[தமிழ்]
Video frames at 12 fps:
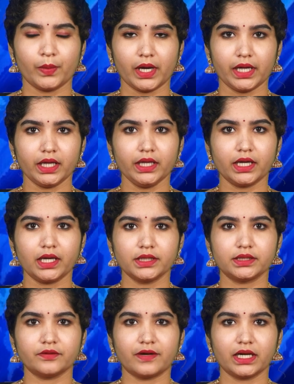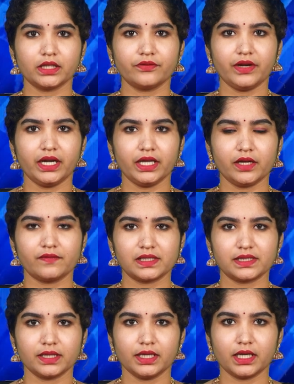பயணிகளுக்கு வழங்க வேண்டிய
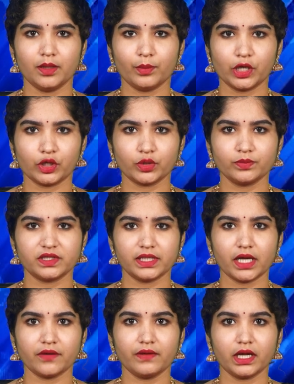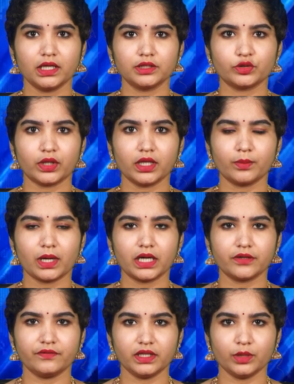வசதிகள் மற்றும் சேவைகள் தொடர்பான
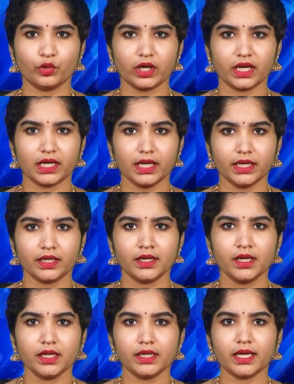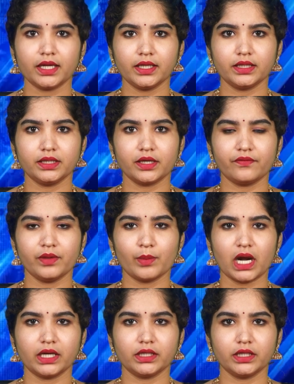விதிமுறைகளை ஏர் இந்தியா
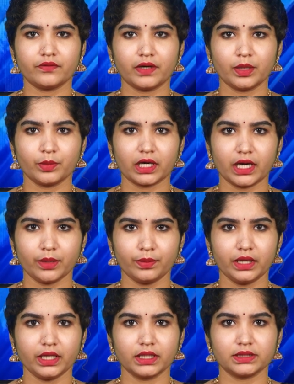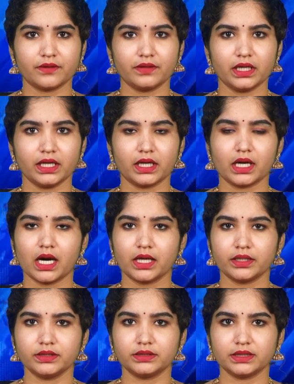விமான நிறுவனம் கடைபிடிக்க தவறிய
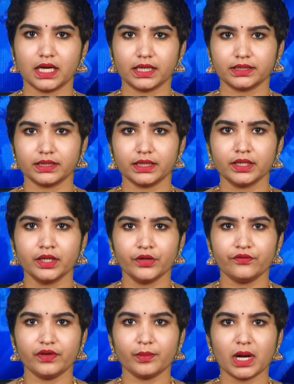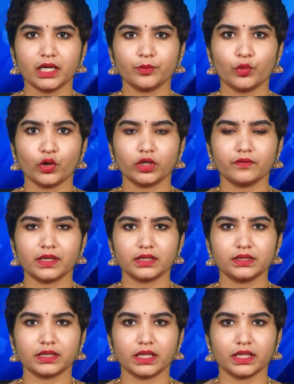காரணத்துக்காக விமான
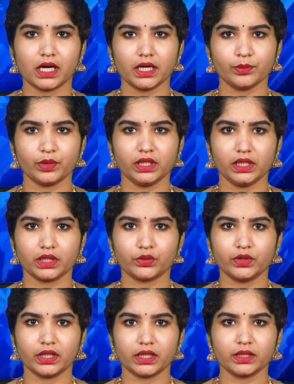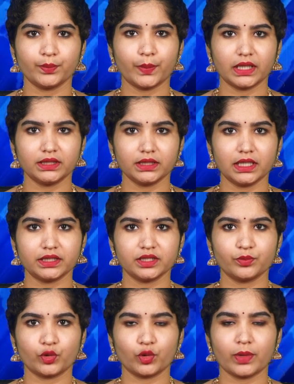போக்குவரத்து கண்காணிப்பு இயக்குநரகம் பத்து
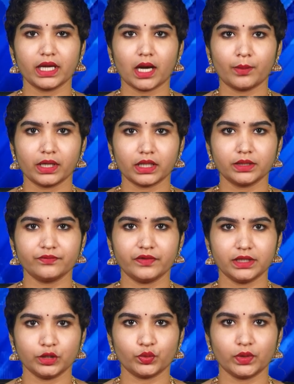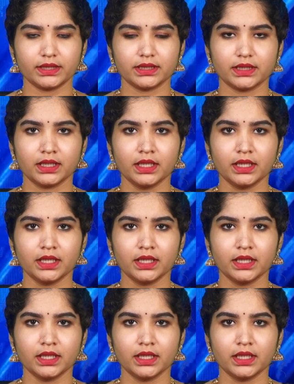லட்சம் ரூபாய் அபராதம் விதித்துள்ளது